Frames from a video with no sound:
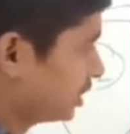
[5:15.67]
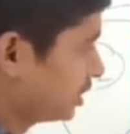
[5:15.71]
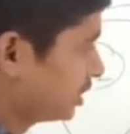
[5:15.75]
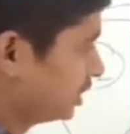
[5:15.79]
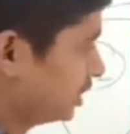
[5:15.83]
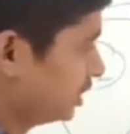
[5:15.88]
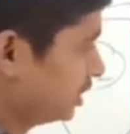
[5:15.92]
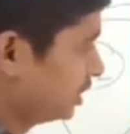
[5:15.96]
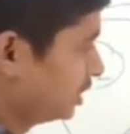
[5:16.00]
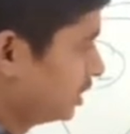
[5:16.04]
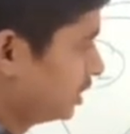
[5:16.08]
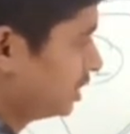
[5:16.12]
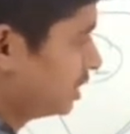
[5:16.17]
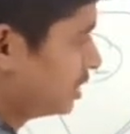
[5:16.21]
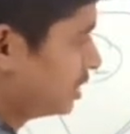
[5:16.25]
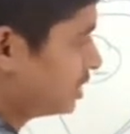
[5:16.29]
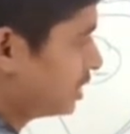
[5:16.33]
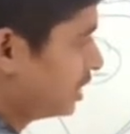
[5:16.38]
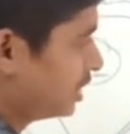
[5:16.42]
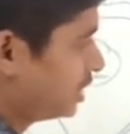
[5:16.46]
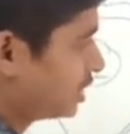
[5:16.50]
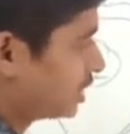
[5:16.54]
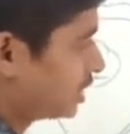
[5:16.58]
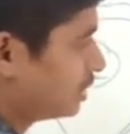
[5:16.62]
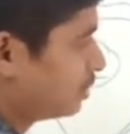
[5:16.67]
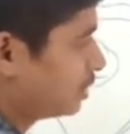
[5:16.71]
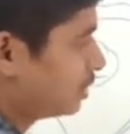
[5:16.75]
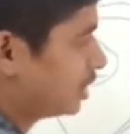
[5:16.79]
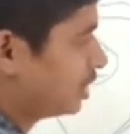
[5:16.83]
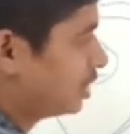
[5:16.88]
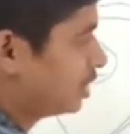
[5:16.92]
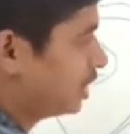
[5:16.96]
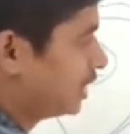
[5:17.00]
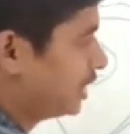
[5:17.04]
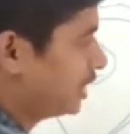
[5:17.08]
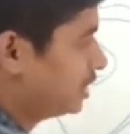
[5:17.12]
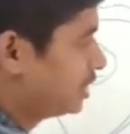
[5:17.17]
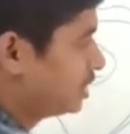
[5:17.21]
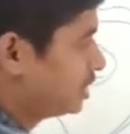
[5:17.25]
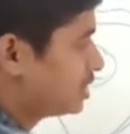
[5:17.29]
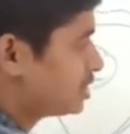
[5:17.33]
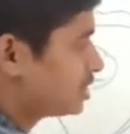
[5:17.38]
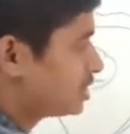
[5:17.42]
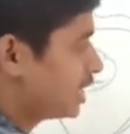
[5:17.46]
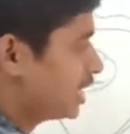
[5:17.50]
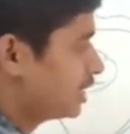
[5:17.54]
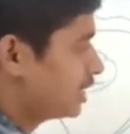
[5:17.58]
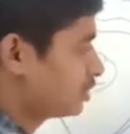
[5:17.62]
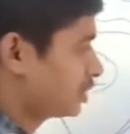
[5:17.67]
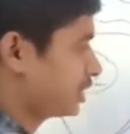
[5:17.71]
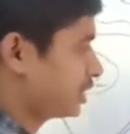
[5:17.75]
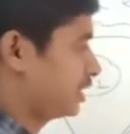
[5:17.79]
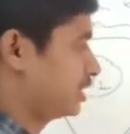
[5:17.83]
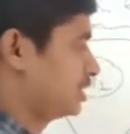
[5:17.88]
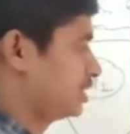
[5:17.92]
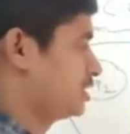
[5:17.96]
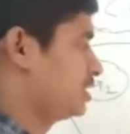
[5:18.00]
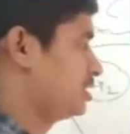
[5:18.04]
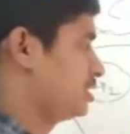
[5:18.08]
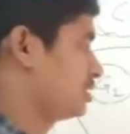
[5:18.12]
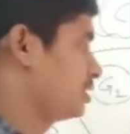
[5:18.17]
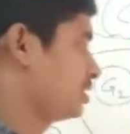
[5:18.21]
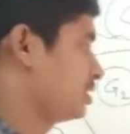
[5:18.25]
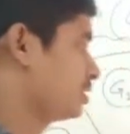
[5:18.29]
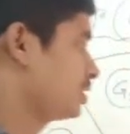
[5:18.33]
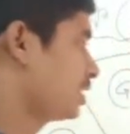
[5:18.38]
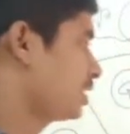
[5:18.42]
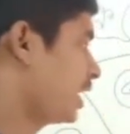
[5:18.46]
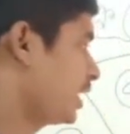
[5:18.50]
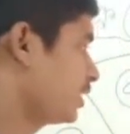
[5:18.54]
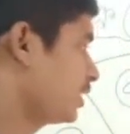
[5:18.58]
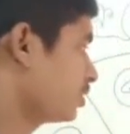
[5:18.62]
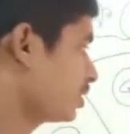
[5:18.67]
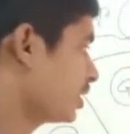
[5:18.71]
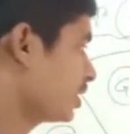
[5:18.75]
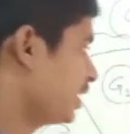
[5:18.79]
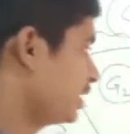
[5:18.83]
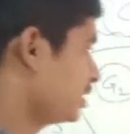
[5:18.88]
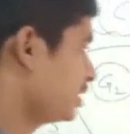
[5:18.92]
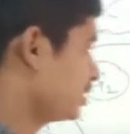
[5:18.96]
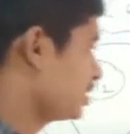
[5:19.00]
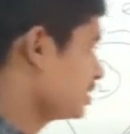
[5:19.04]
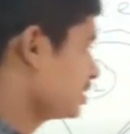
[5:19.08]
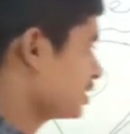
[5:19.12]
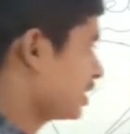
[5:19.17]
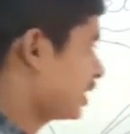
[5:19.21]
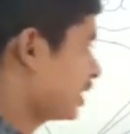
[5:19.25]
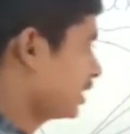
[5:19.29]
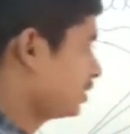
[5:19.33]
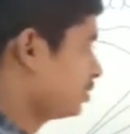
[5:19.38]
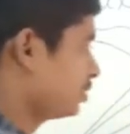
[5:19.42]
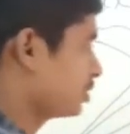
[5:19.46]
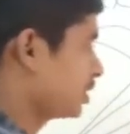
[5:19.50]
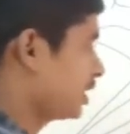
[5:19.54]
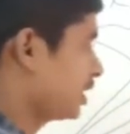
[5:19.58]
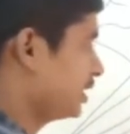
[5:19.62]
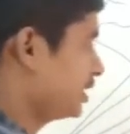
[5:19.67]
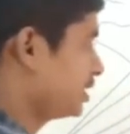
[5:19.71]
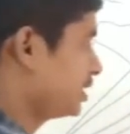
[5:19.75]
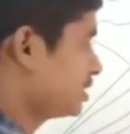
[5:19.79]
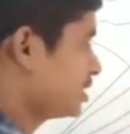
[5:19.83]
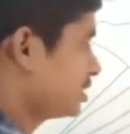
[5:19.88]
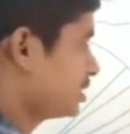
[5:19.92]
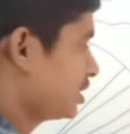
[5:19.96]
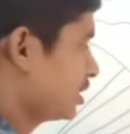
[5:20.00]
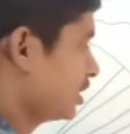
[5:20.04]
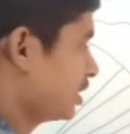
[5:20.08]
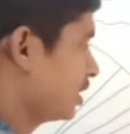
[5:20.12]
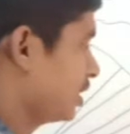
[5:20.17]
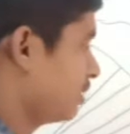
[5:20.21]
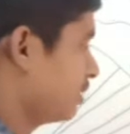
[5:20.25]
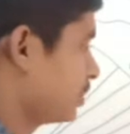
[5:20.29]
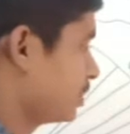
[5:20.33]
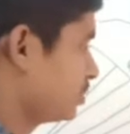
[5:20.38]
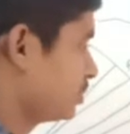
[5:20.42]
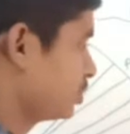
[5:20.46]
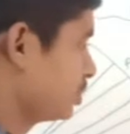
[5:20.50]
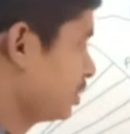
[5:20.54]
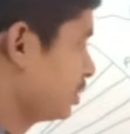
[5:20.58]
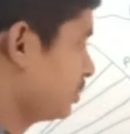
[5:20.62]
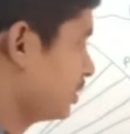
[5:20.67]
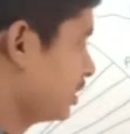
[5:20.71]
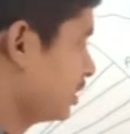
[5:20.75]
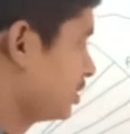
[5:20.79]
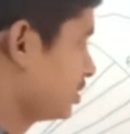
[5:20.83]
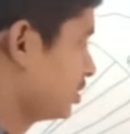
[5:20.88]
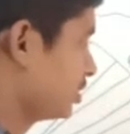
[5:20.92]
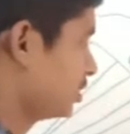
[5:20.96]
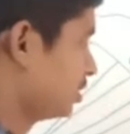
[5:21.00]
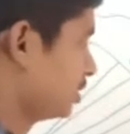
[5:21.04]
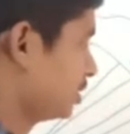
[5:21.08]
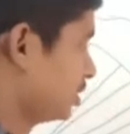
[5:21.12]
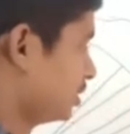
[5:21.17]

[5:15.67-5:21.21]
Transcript: থাকে সেইটাকে বলা হয় সাইটোকাইনেসিস সাইটোকাইনেসিস সাইটোকাইনেসিস থেকে নামটা বুঝতে পারছো